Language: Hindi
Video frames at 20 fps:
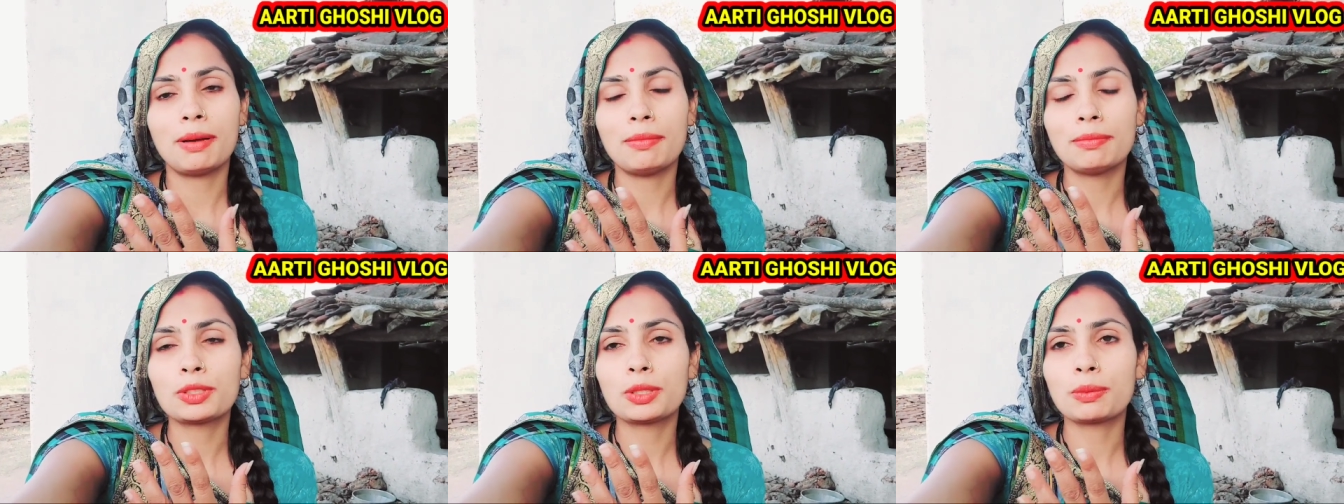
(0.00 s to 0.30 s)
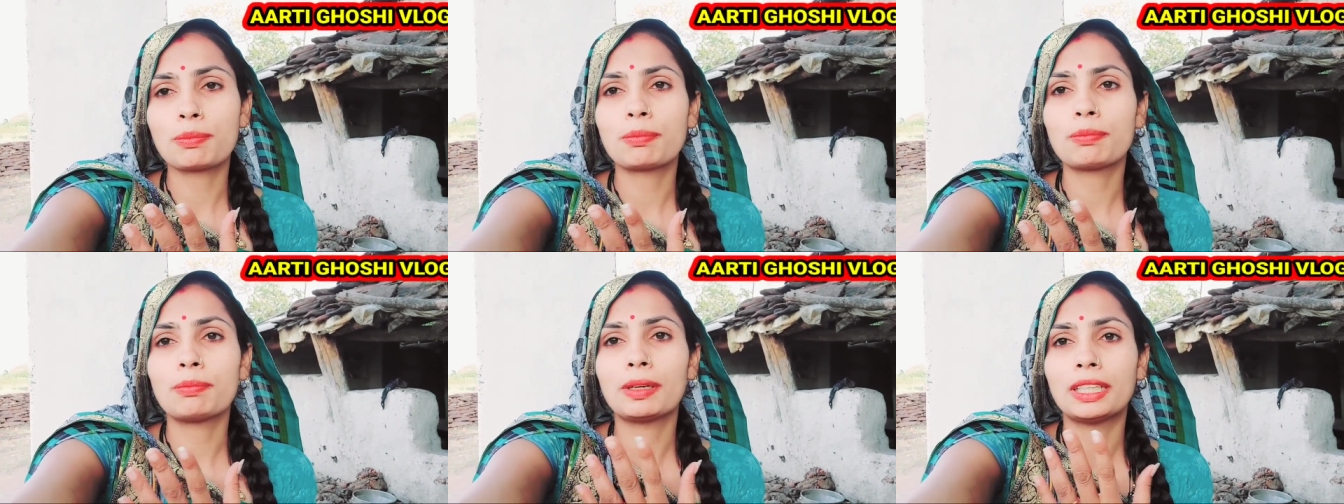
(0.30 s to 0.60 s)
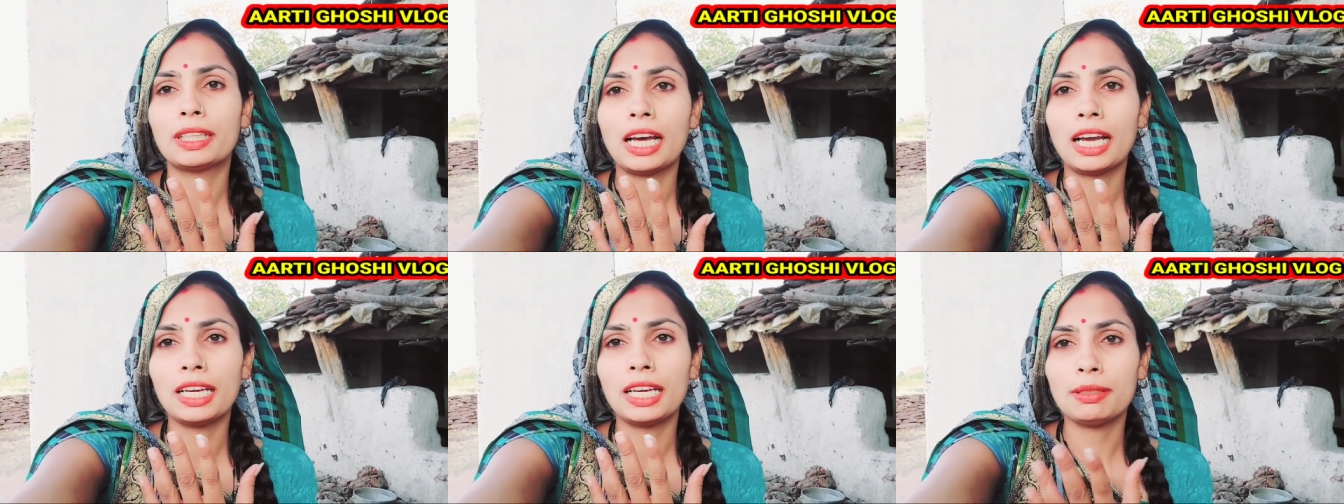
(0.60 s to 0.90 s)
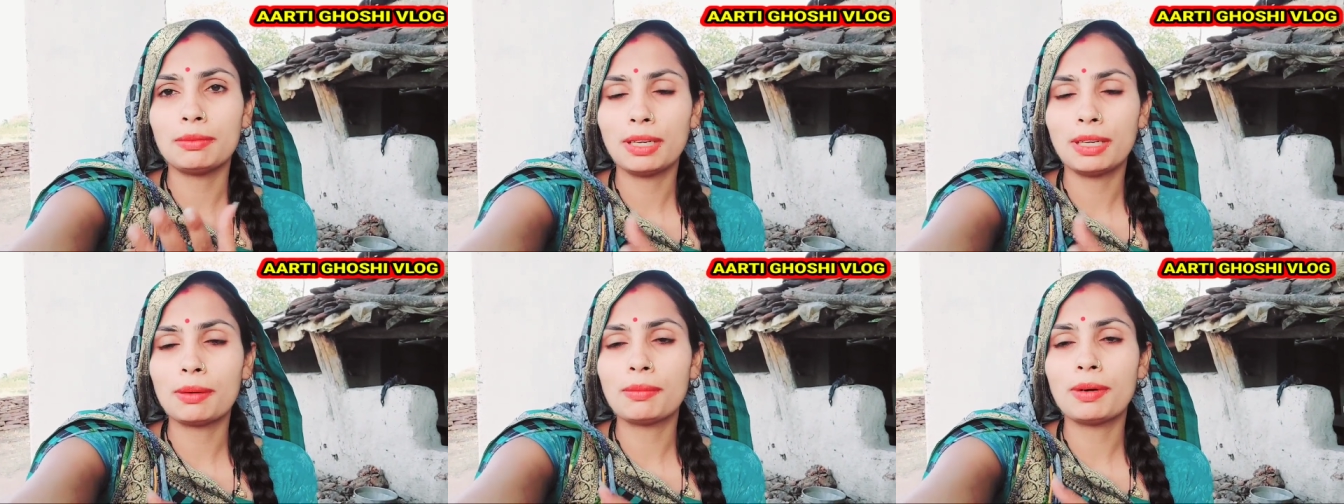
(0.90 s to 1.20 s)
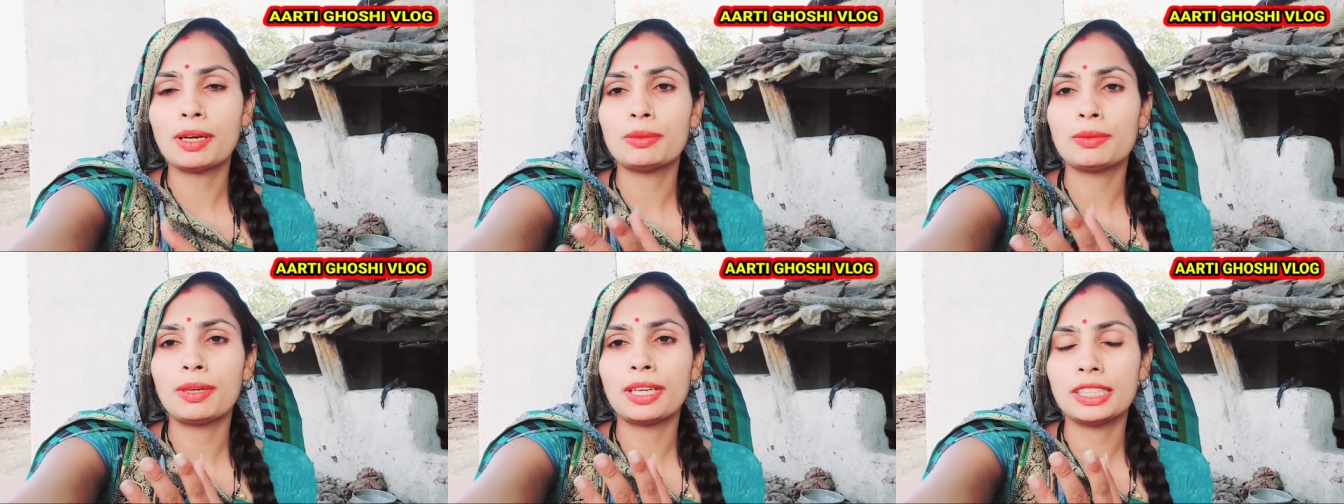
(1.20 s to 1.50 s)
हम सब बधाई
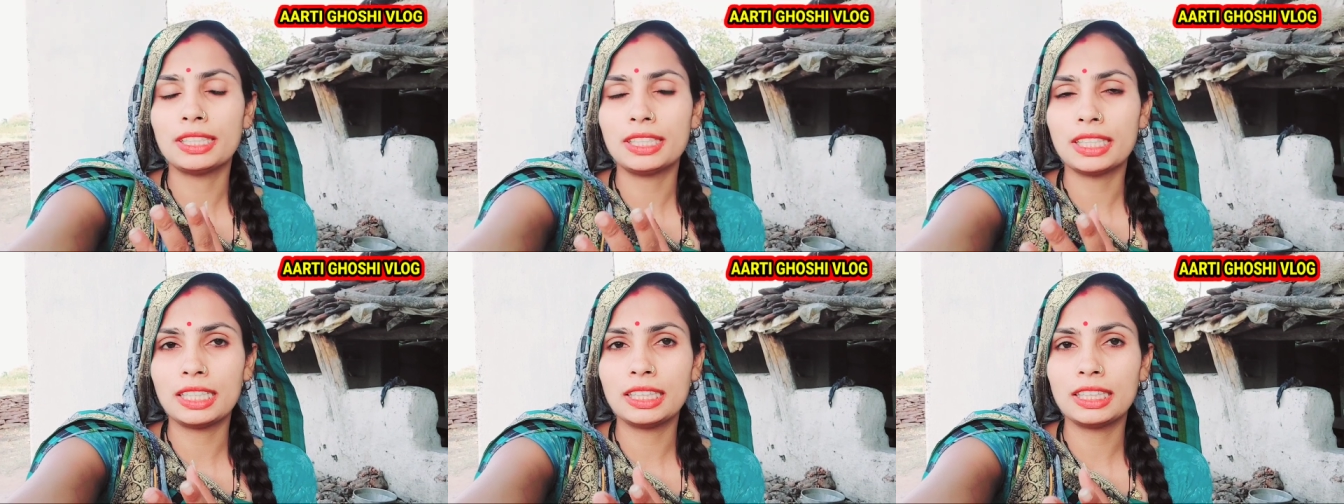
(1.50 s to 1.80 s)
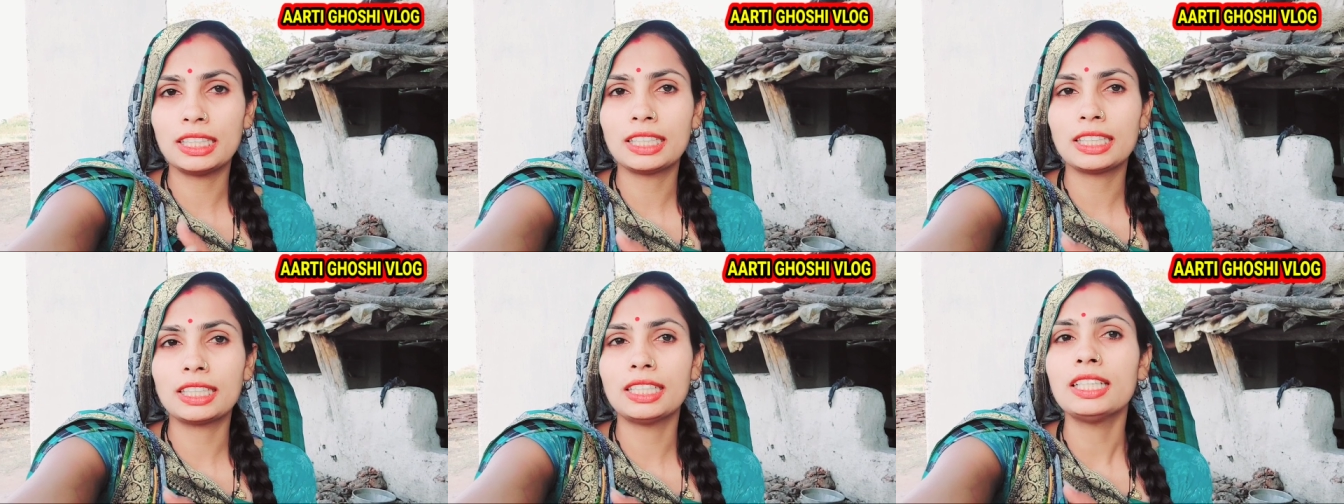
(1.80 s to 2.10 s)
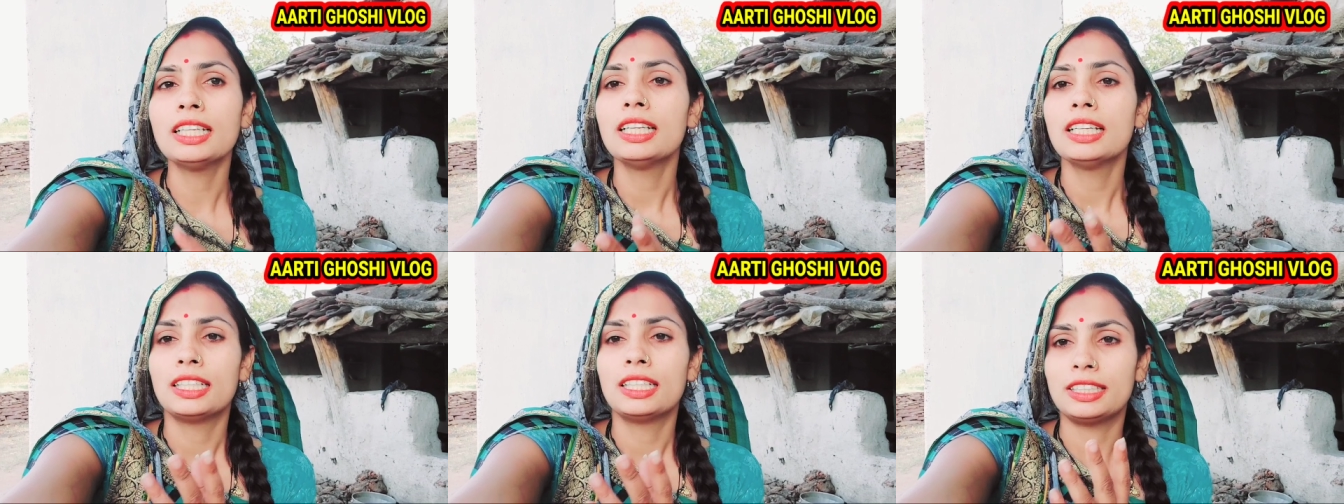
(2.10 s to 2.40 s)
मतलब हनुमान जयंती की